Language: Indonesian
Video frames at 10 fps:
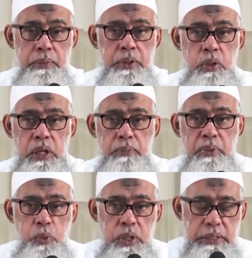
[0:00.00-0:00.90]
seperti orang
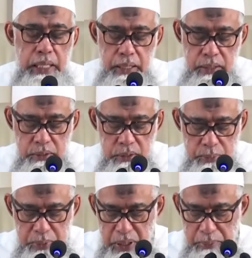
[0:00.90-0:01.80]
berpuasa
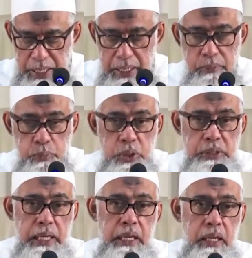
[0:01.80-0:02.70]
seperti kemarin
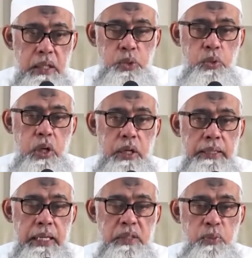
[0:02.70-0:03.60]
puasa
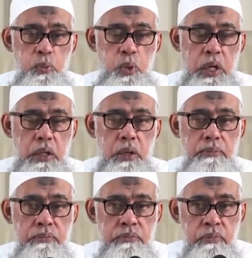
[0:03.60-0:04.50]
Ashura tanggal 10
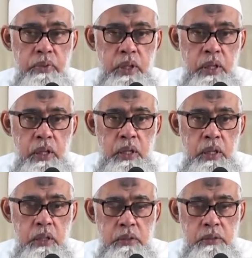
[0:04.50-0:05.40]
Muharram
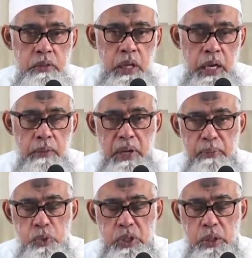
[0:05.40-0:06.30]
akan
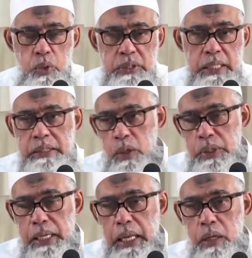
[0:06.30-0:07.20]
menghapuskan dosa
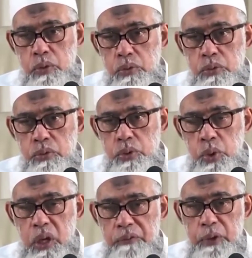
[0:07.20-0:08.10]
setahun yang lalu
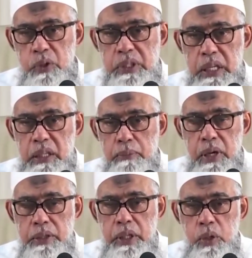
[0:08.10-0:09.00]
yukafiru sanatal
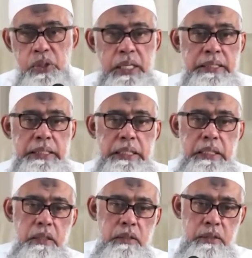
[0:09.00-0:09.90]
maudiyah dosa
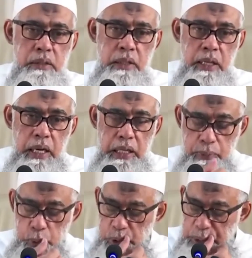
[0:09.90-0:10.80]
kecil
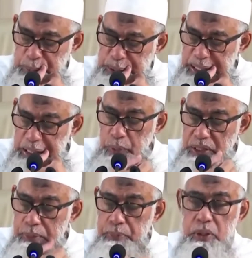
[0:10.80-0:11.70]
adapun dosa besar dia
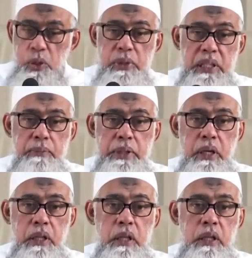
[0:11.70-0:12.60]
wajib bertaubat
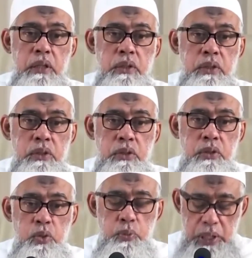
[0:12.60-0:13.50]
kepada Allah
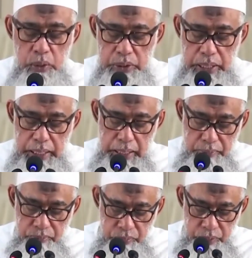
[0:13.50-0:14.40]
Subhanahu wa taala